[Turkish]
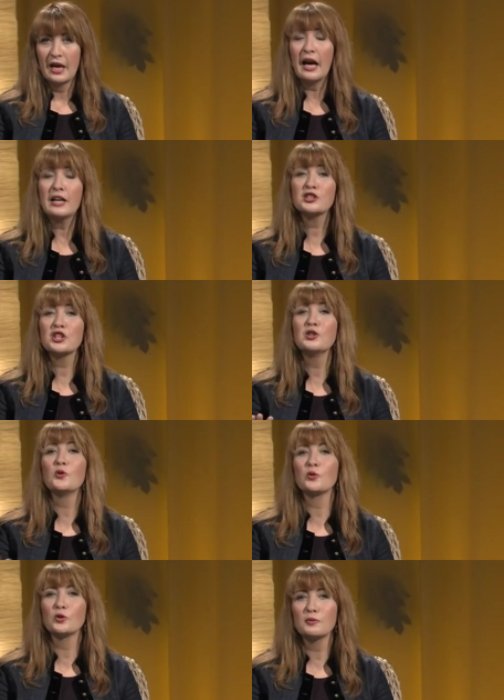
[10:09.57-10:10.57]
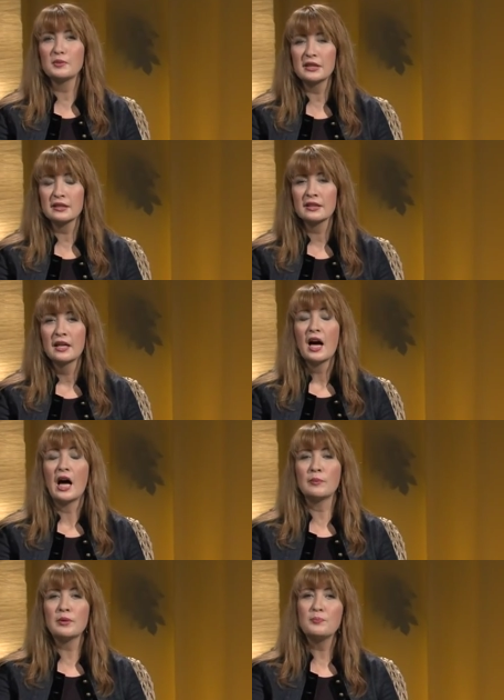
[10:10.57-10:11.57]
Her şey yok olabilir
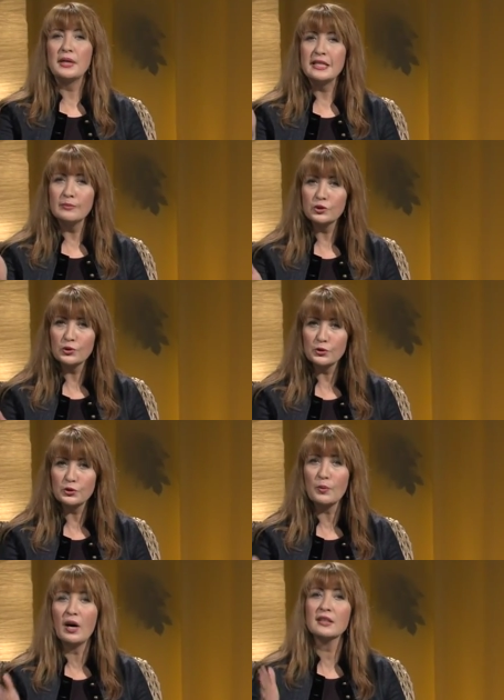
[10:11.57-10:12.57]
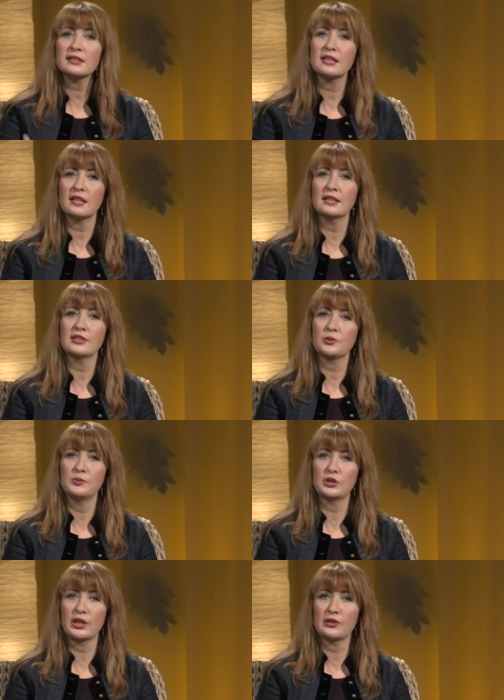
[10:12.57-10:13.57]
ama benim sözüm asla
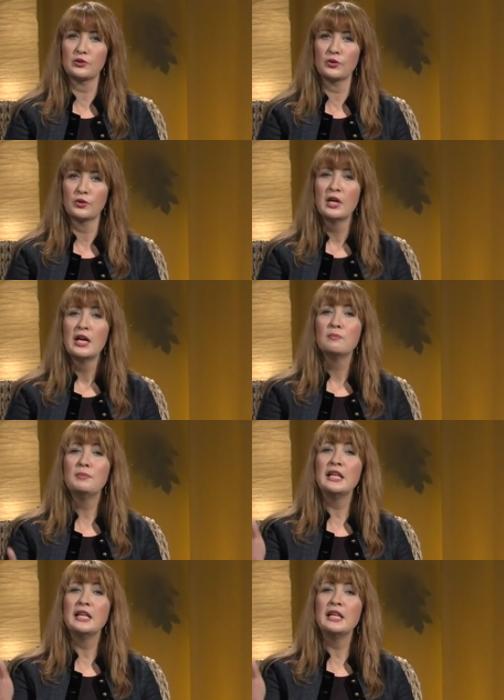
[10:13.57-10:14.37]
değişmeyecek diyor. Amin.